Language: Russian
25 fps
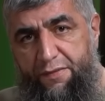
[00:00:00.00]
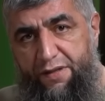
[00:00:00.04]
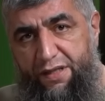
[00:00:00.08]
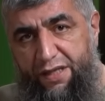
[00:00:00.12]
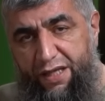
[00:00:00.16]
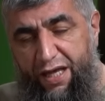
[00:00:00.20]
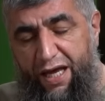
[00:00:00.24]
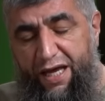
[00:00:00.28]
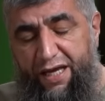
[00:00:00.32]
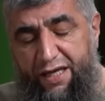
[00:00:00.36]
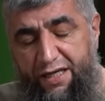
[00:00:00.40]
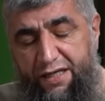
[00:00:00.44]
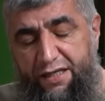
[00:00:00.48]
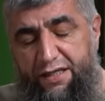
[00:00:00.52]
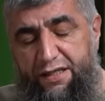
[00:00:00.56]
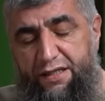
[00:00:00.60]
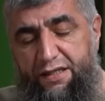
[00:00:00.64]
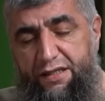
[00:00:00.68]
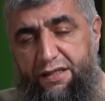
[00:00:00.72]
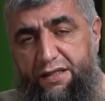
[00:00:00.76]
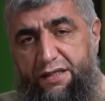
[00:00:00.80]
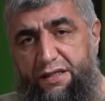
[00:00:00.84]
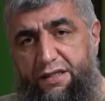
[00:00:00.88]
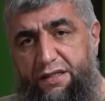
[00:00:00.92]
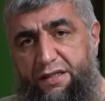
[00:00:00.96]
как
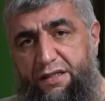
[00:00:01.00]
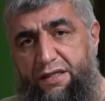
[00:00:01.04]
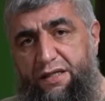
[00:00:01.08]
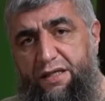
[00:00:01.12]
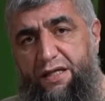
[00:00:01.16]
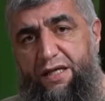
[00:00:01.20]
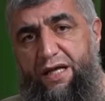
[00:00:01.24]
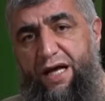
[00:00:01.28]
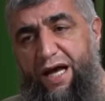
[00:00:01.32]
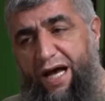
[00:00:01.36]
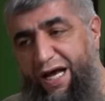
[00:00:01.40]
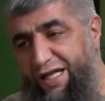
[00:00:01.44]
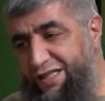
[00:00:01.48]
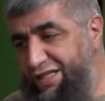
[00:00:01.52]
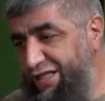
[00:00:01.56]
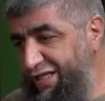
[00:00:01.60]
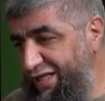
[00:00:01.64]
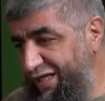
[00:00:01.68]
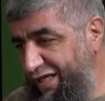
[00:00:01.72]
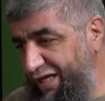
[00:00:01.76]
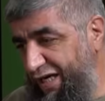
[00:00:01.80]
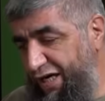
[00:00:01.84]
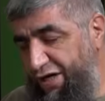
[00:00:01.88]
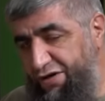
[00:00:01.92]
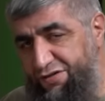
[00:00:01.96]

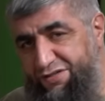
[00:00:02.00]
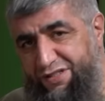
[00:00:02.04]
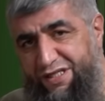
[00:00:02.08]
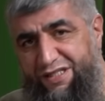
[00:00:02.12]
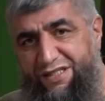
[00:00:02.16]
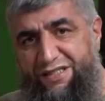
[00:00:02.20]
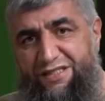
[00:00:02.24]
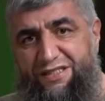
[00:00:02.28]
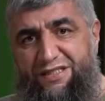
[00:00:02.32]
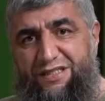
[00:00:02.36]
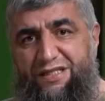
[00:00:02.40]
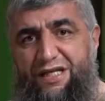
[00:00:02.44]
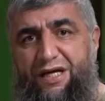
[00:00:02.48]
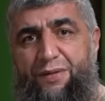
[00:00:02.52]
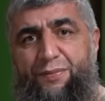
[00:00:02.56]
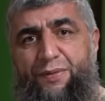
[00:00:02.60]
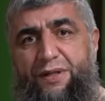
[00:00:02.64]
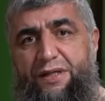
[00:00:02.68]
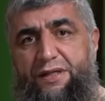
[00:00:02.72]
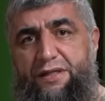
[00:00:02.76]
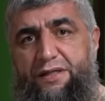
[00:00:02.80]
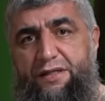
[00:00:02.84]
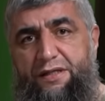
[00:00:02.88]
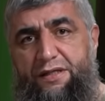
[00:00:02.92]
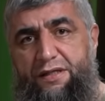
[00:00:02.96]
отрекаются от
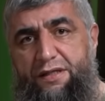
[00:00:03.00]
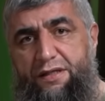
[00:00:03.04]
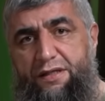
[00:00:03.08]
ислама.